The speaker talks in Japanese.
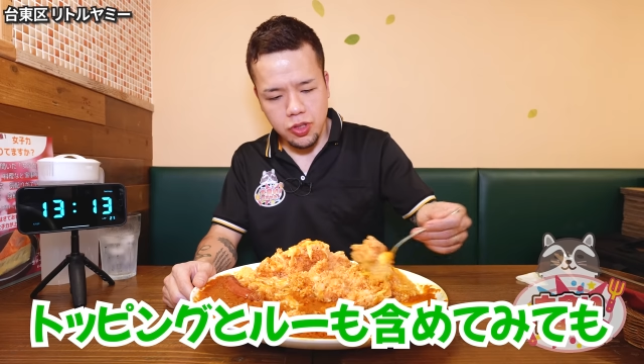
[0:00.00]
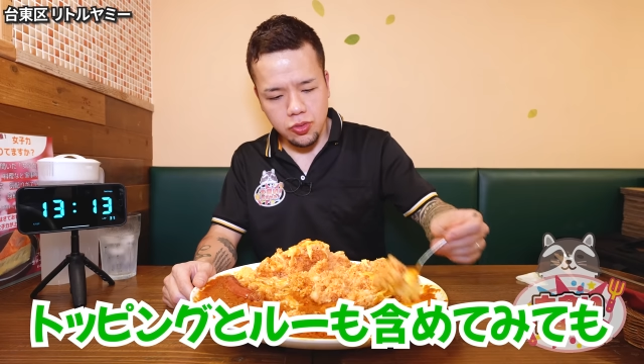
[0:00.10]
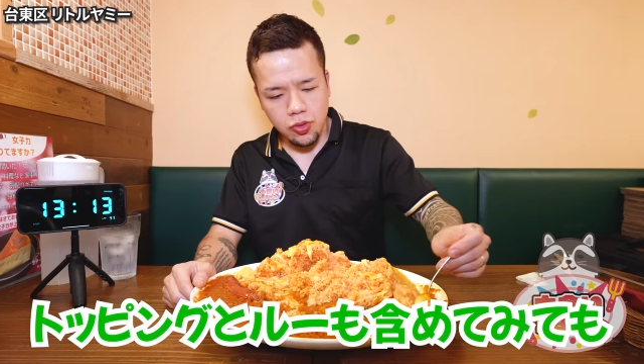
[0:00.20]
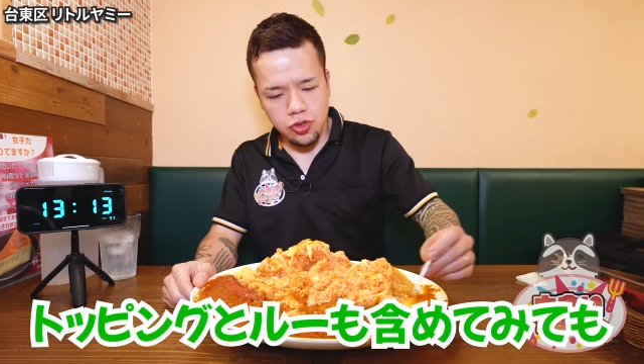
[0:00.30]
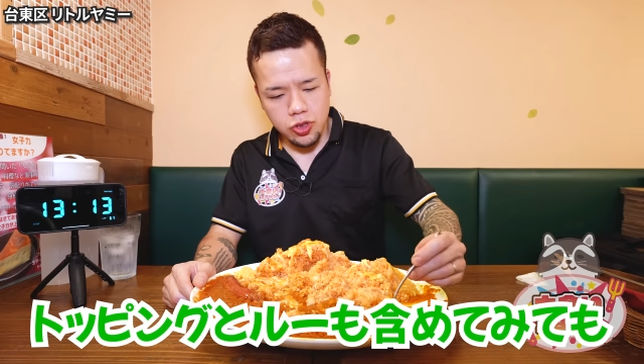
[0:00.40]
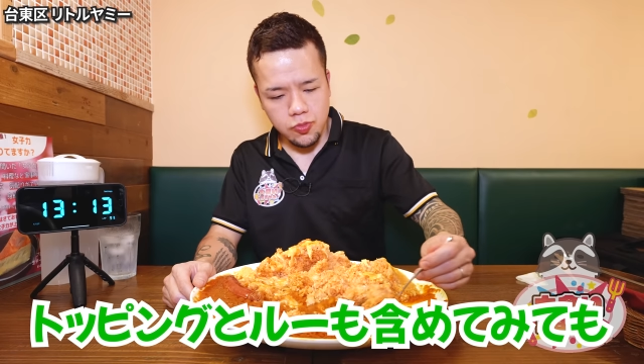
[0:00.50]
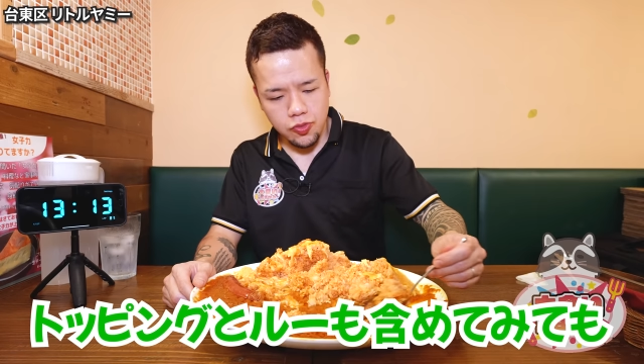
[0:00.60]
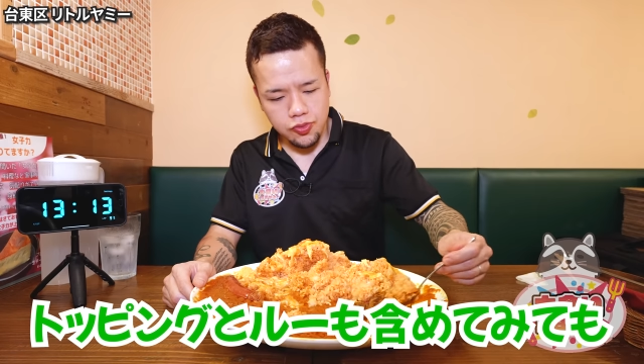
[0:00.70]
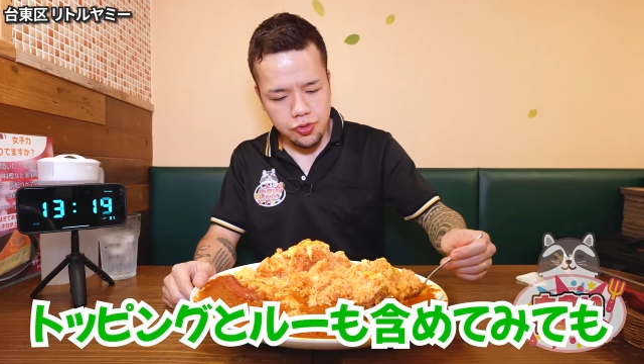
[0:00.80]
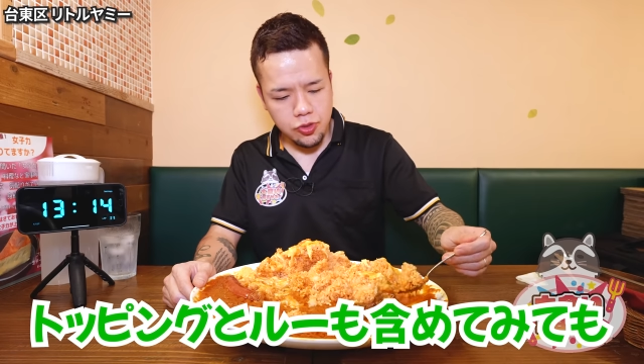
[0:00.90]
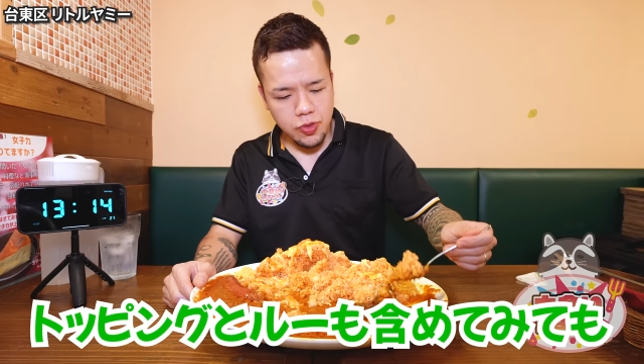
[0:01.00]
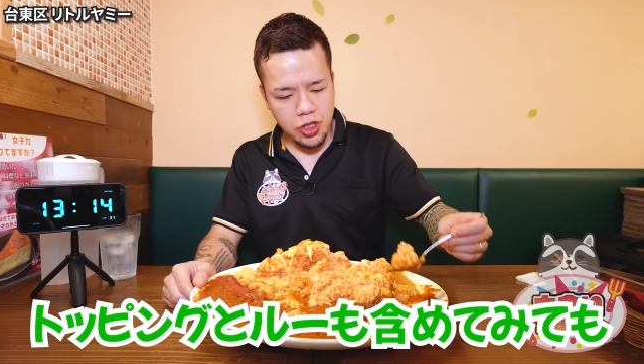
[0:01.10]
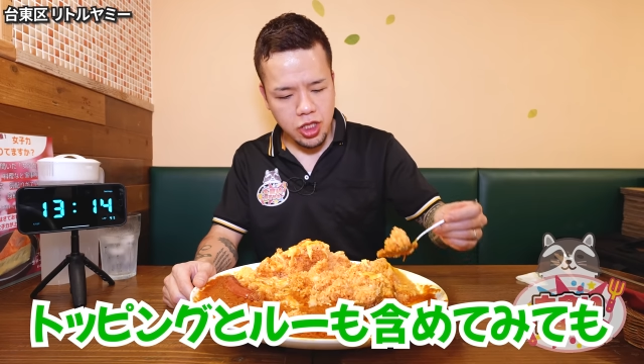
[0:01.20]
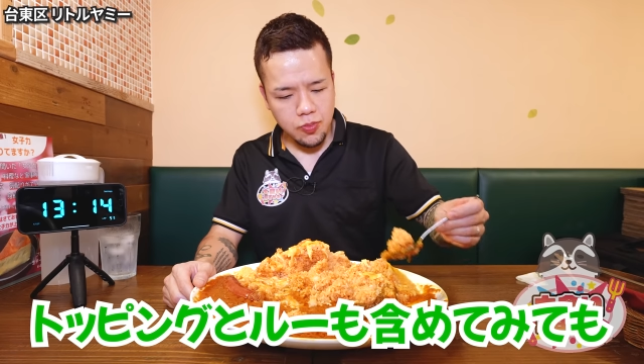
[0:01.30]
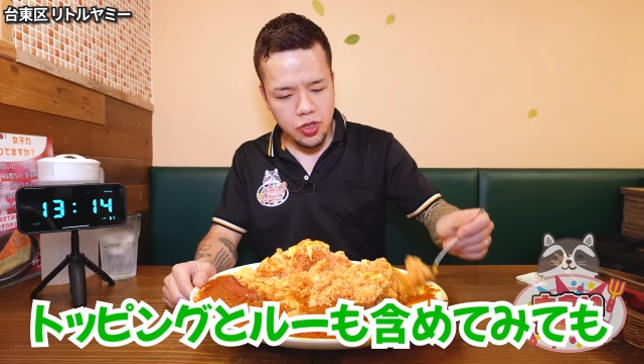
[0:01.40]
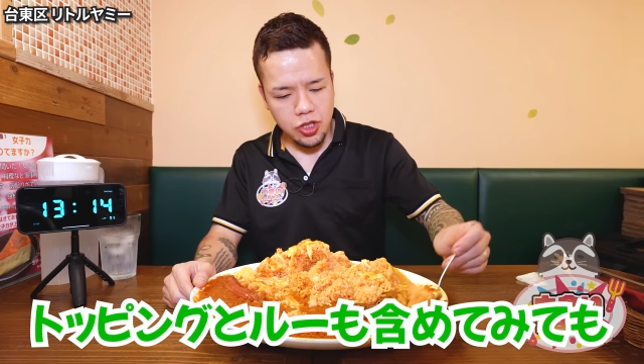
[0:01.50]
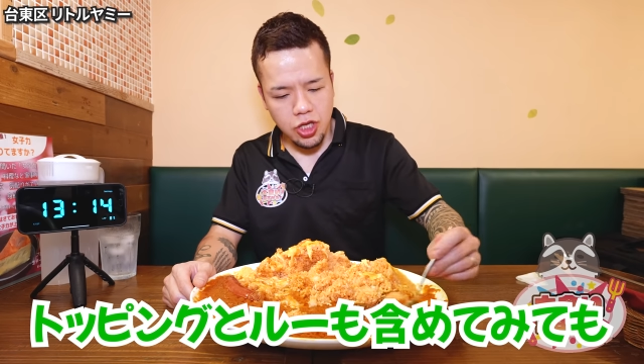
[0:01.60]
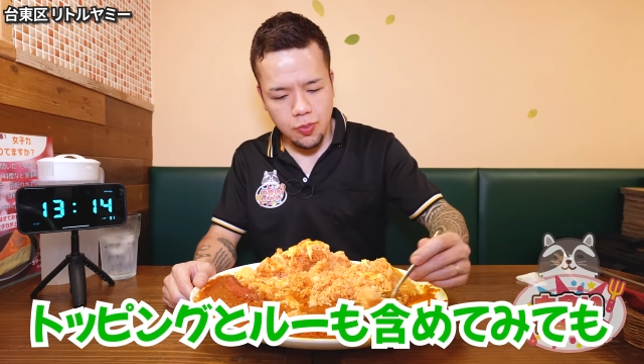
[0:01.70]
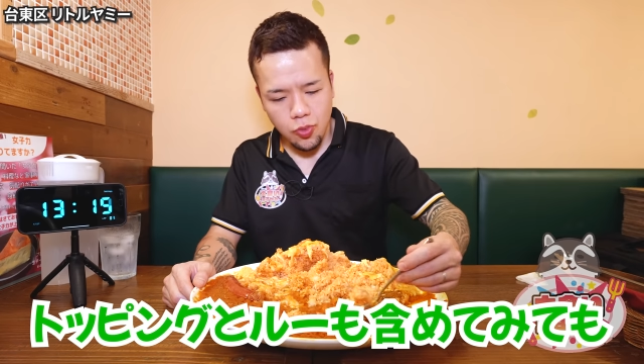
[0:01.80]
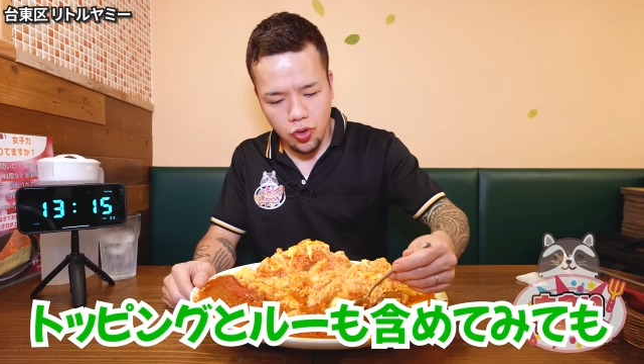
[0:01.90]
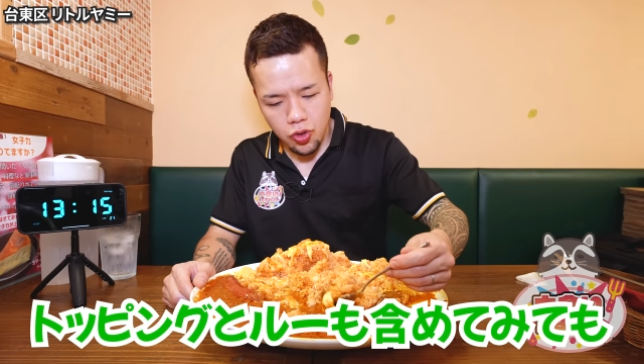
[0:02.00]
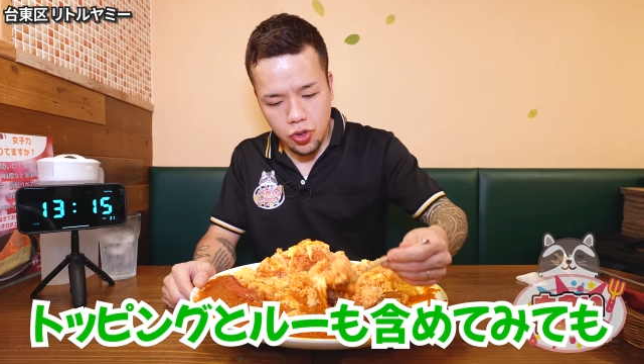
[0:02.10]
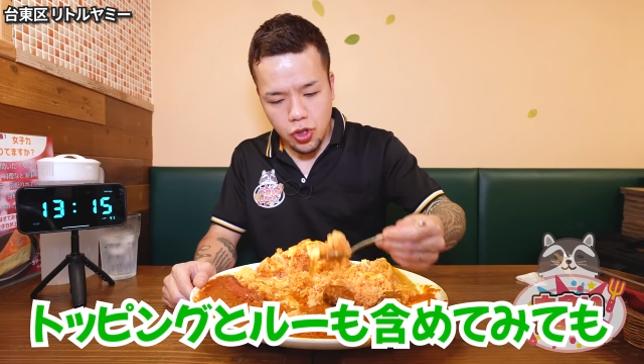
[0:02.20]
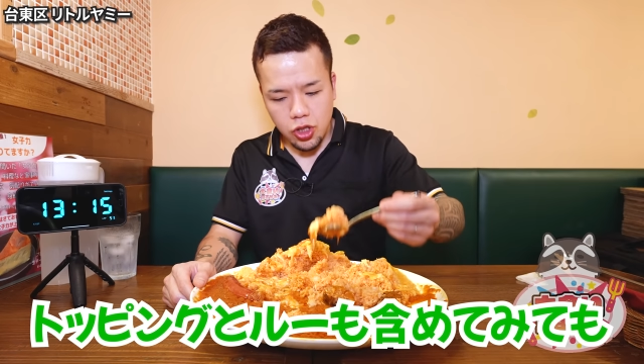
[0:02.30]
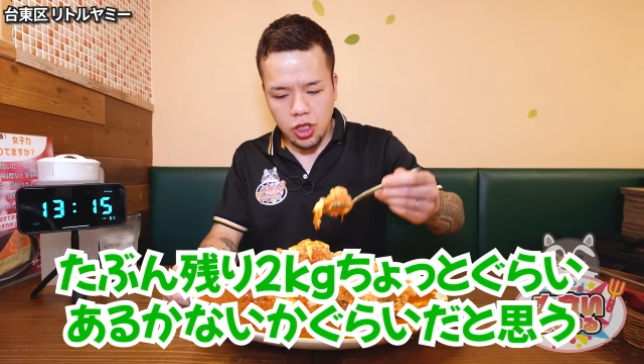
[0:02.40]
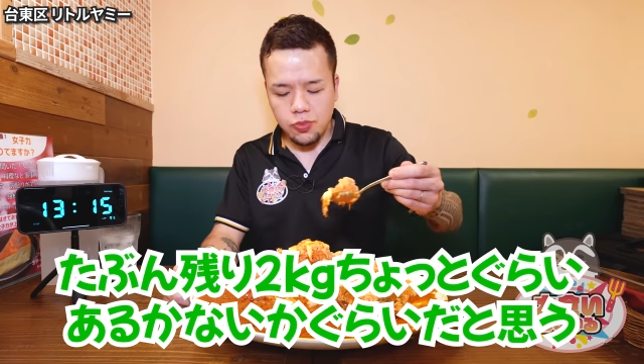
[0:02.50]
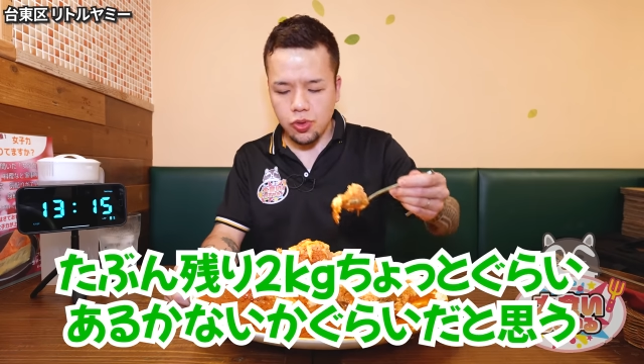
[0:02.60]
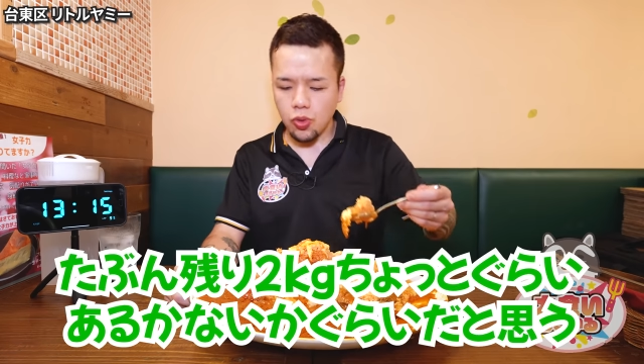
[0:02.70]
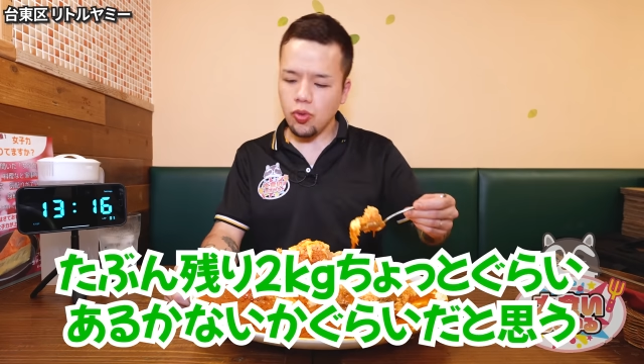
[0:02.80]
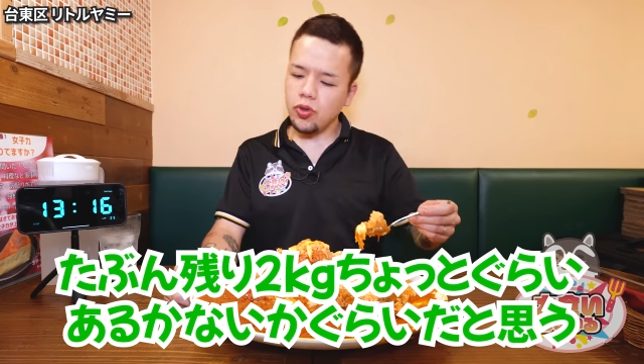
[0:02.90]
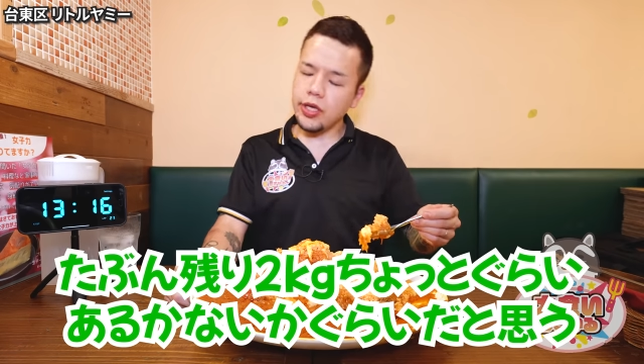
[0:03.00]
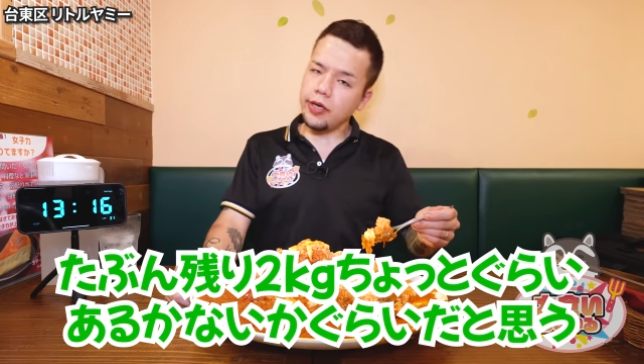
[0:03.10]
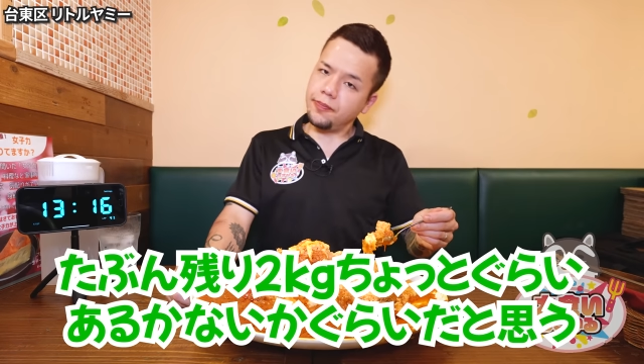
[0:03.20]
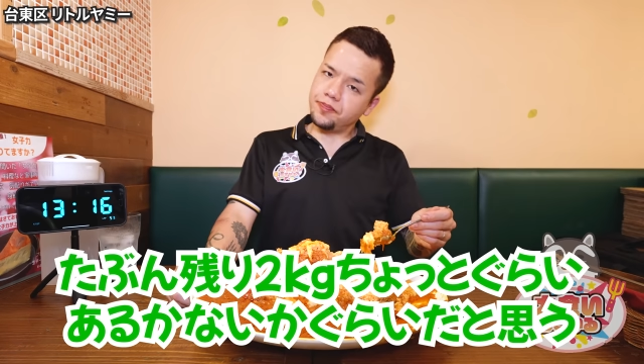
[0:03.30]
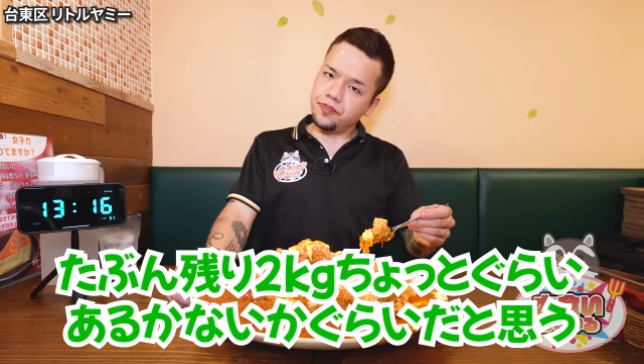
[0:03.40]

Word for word: ピングとルーも含めてみても多分残り